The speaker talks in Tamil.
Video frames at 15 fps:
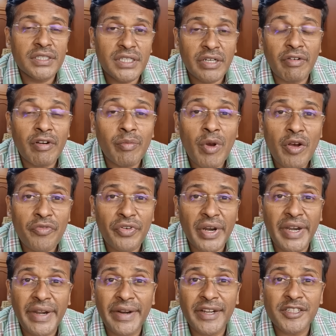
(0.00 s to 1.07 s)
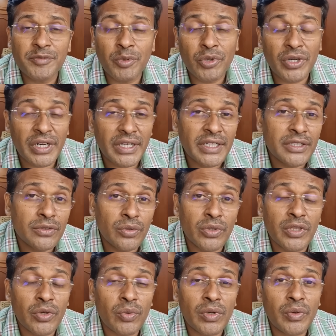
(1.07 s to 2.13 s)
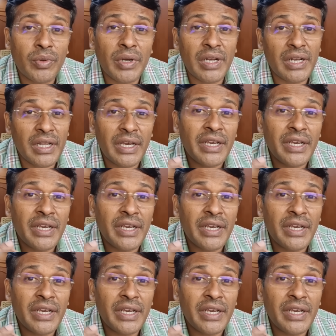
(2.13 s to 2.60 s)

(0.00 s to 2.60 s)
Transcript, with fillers: ஷவர்மா ஃப்ரைட் ரைஸ் போன்ற துரித உணவுகளில்